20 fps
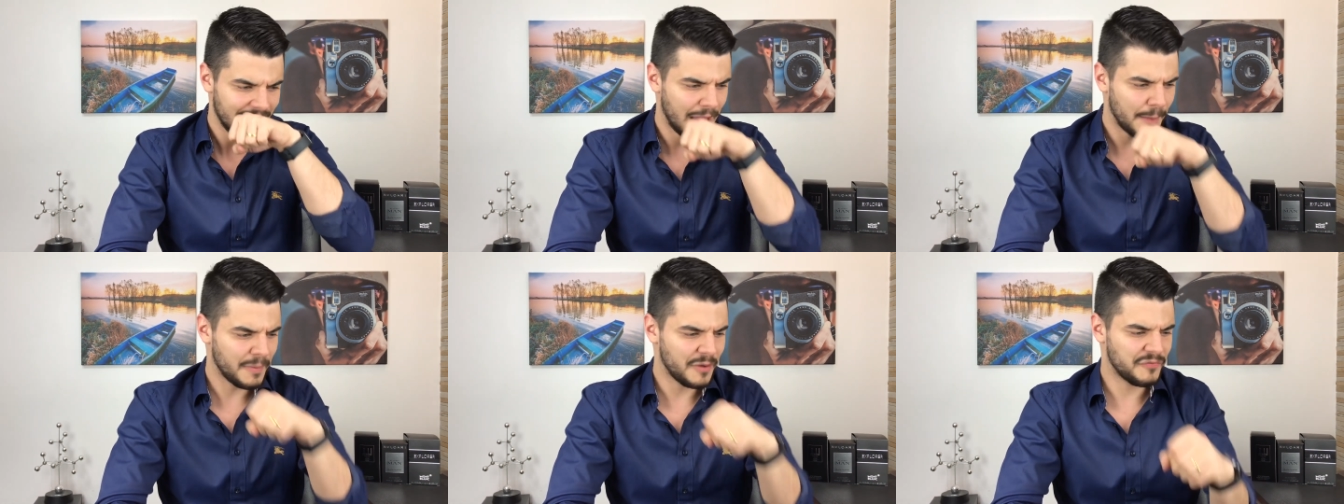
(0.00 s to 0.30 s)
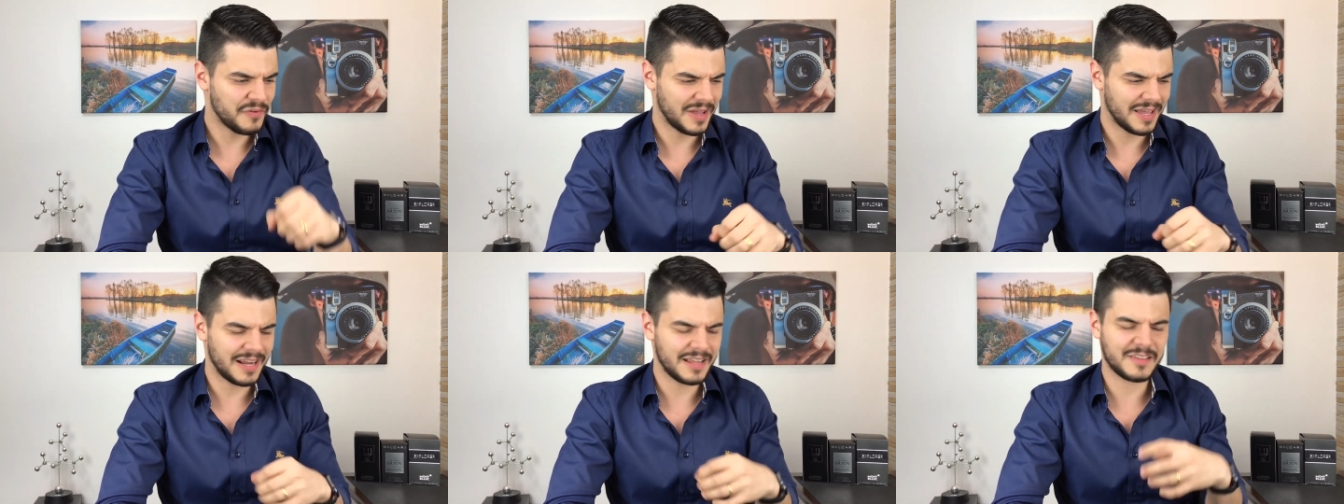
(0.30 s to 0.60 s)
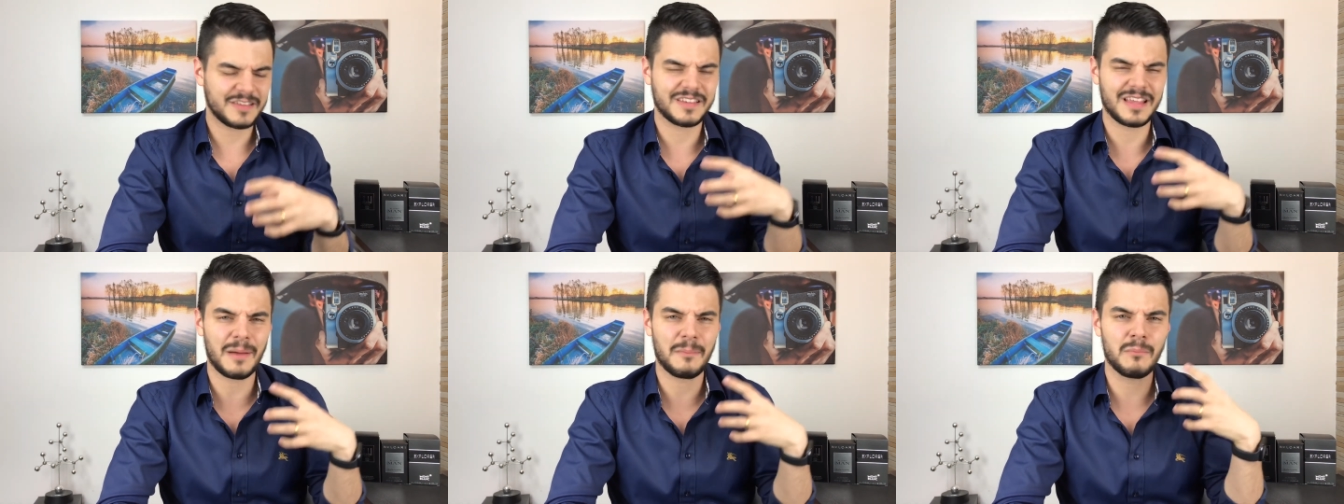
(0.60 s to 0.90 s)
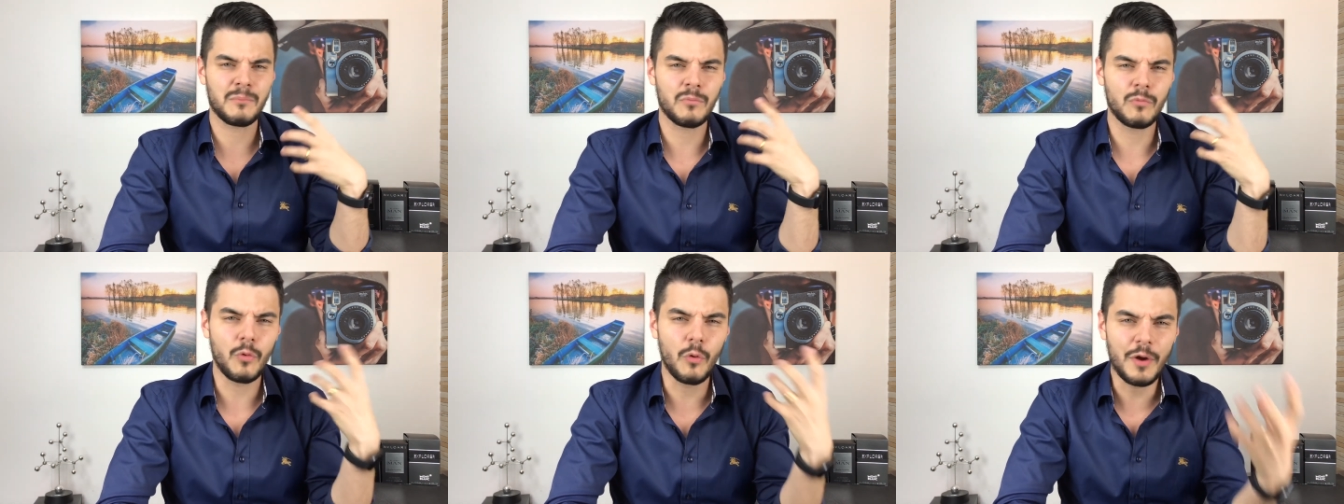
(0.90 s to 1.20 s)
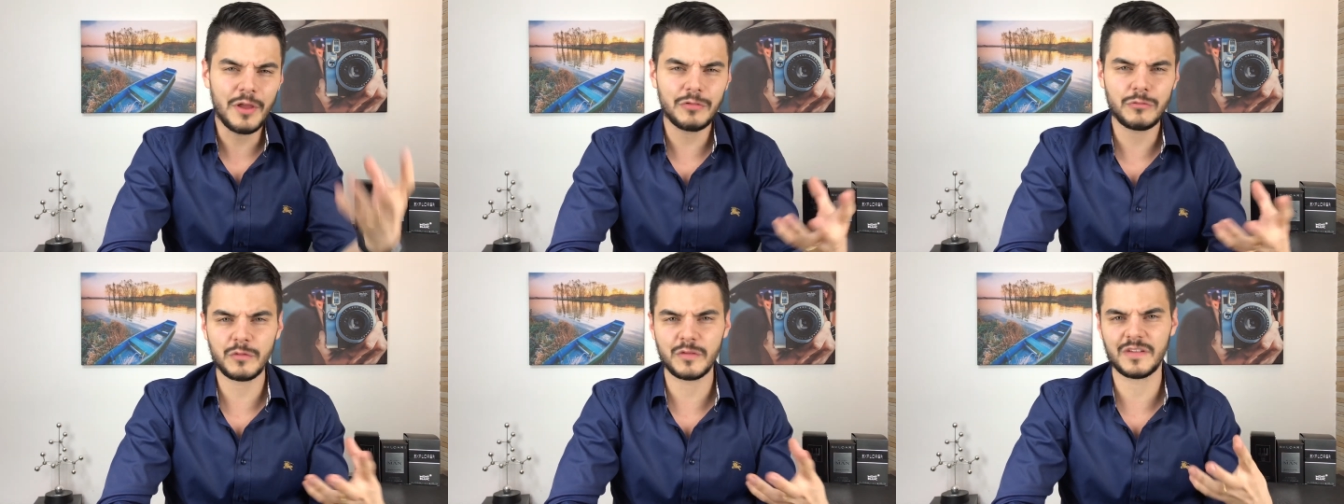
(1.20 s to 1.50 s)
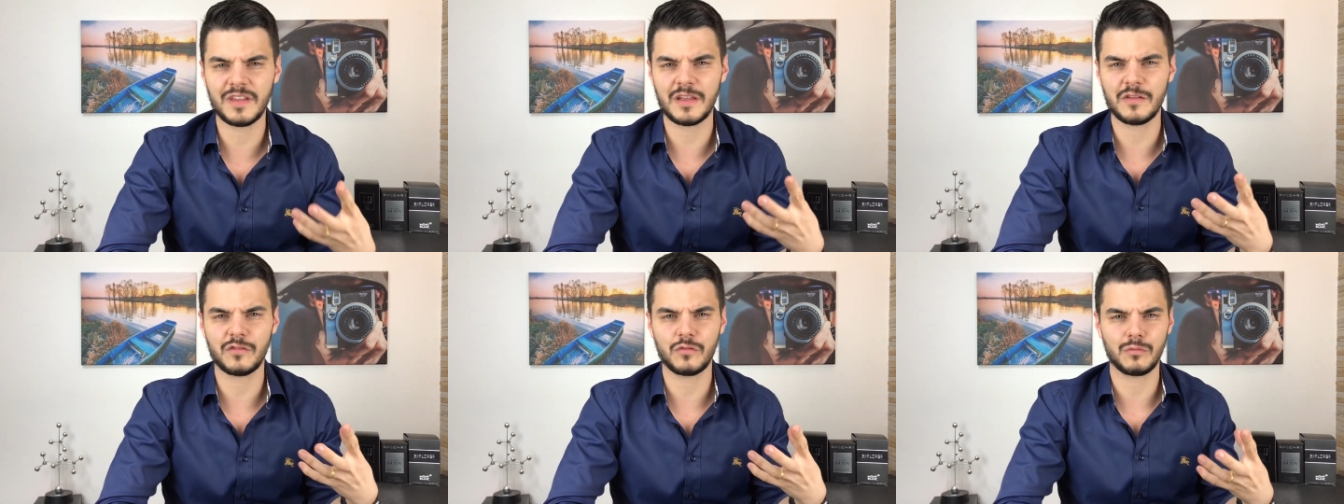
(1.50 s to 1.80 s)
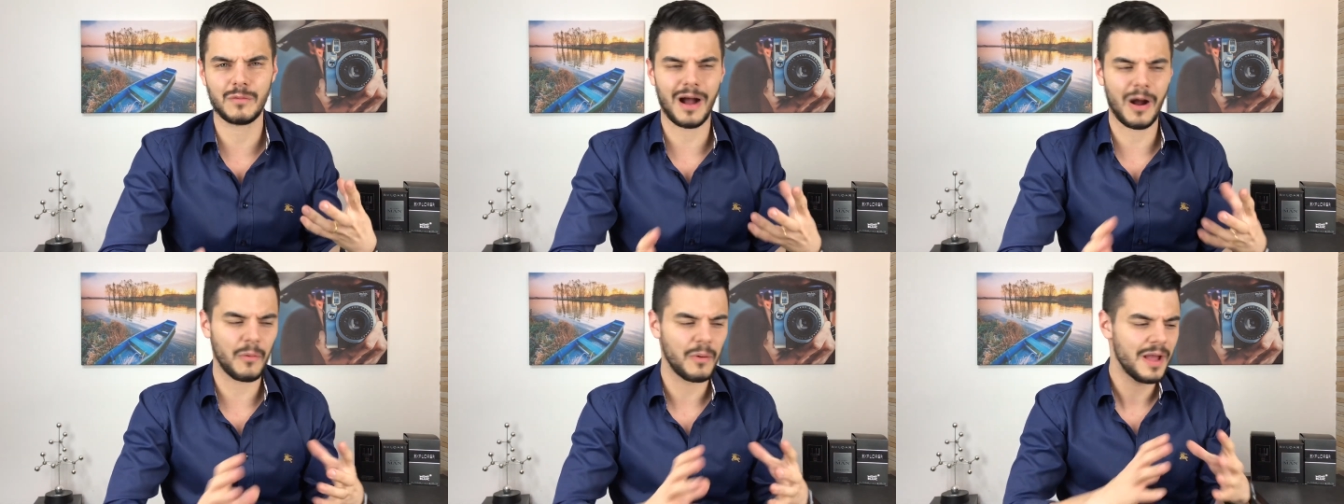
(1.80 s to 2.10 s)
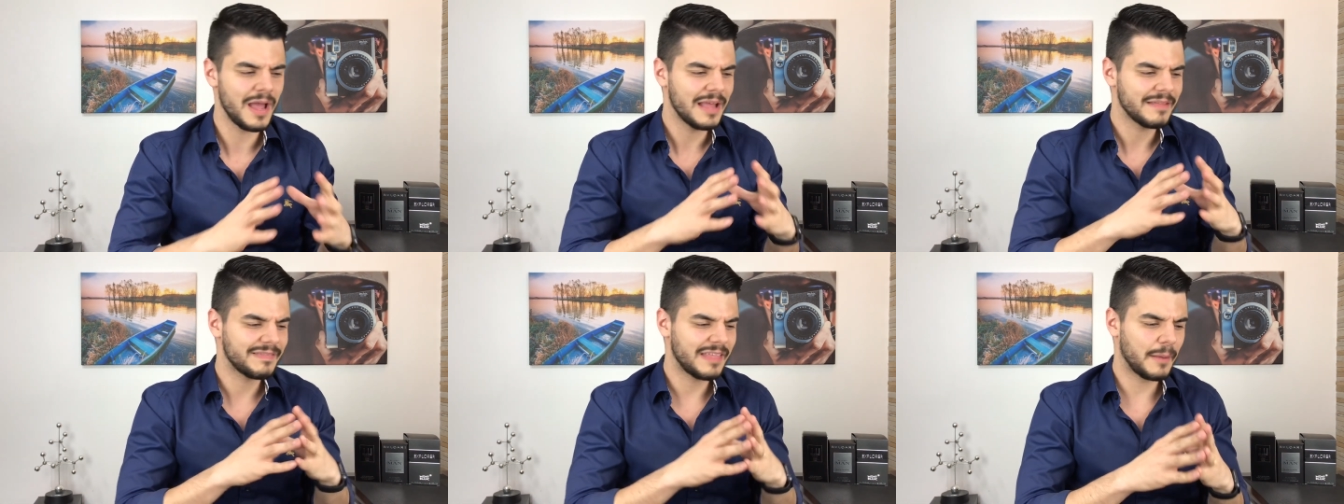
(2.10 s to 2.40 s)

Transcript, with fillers: É uma fragrância muito sensual,